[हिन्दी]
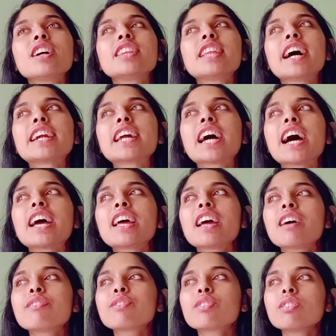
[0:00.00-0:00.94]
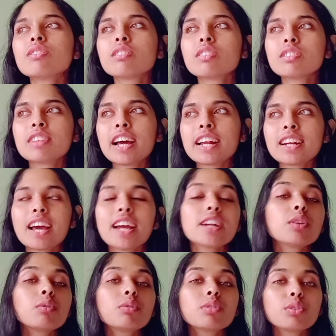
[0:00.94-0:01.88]
दैट आई हैव दैट आई
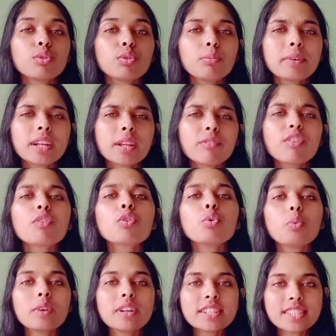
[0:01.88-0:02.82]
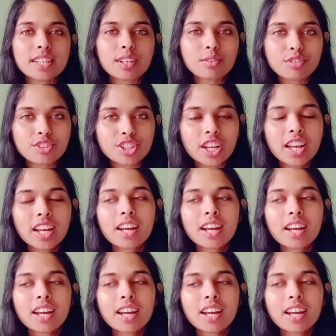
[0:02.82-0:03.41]
डोंट नो मतलब वो गूगल से कुछ